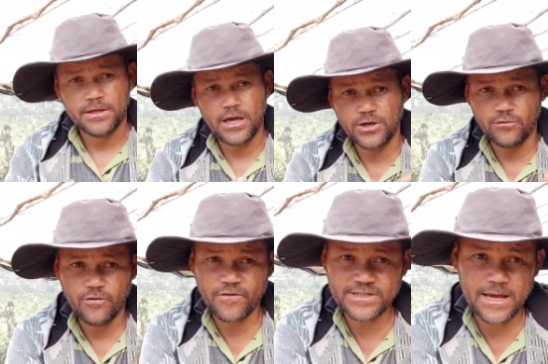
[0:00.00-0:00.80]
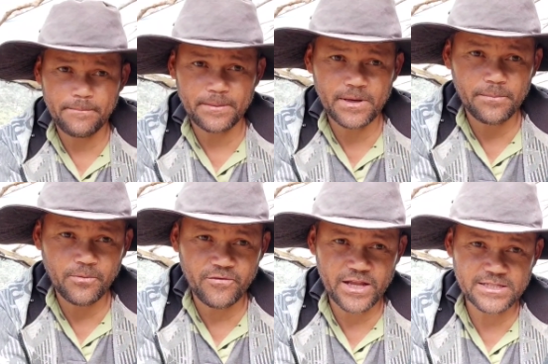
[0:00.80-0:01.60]
e aí eu vou fazer a primeira
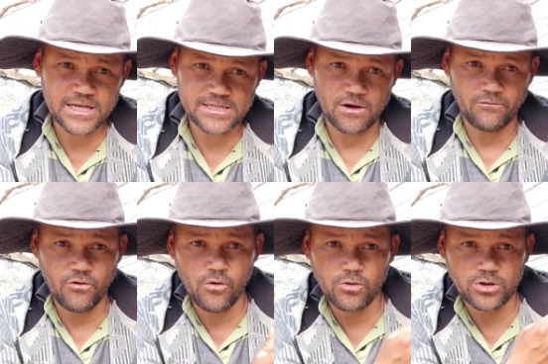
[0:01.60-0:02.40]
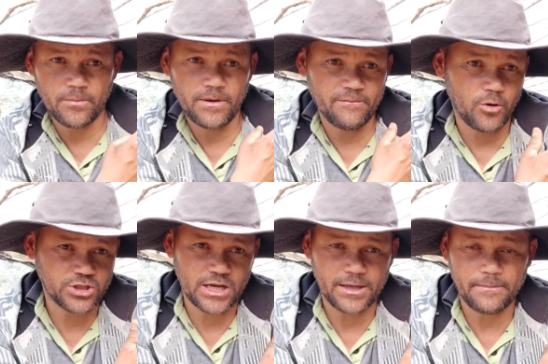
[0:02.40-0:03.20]
pulverização. Vou também
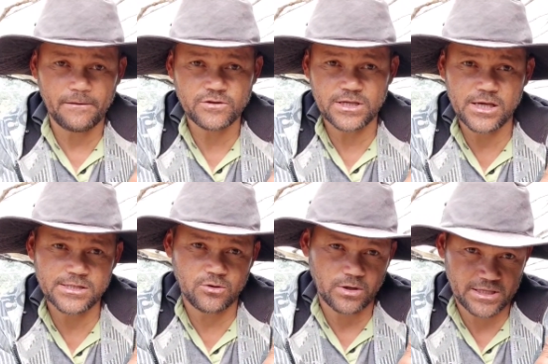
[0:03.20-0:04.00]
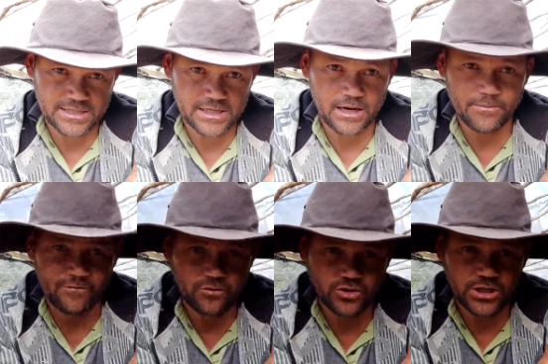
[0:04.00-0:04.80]
mostrar aqui para vocês quantas
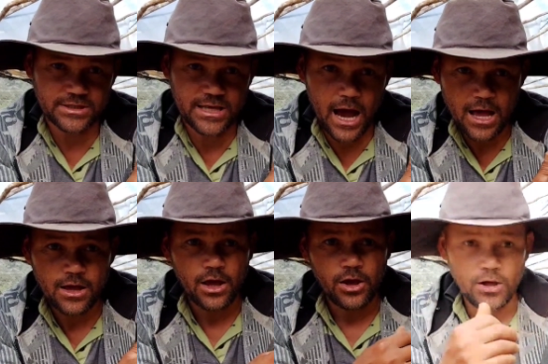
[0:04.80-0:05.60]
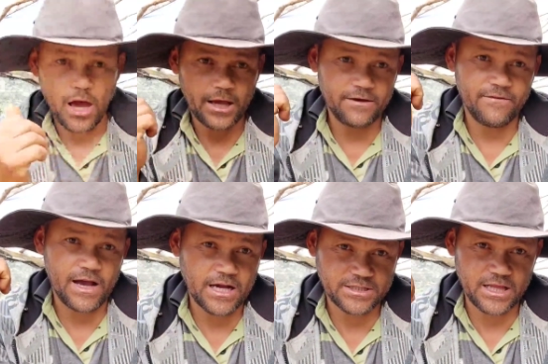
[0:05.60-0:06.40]
gramas eu vou utilizar. Aqui
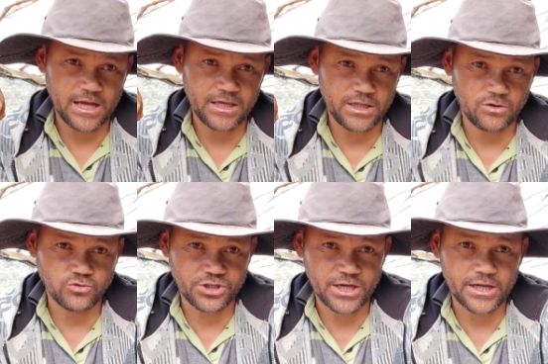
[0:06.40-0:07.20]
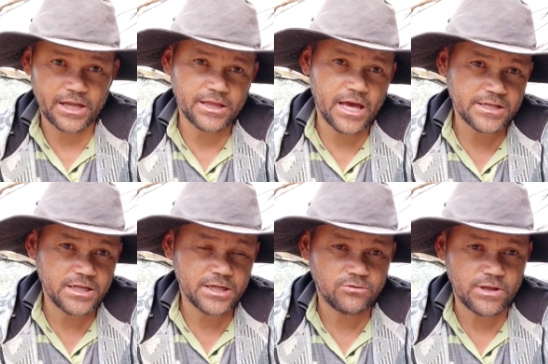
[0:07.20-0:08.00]
vai gastar aqui, não chega nem
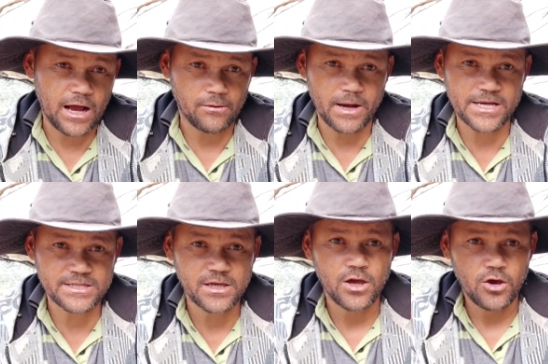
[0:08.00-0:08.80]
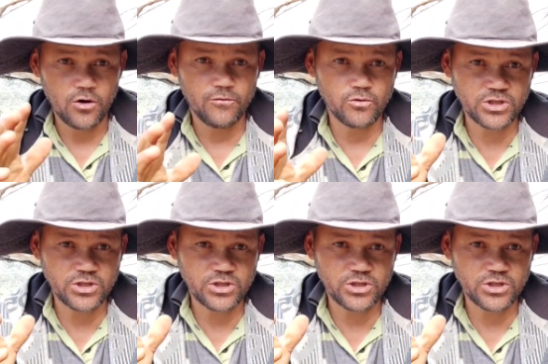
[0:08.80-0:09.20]
10 litros d'água, mas eu vou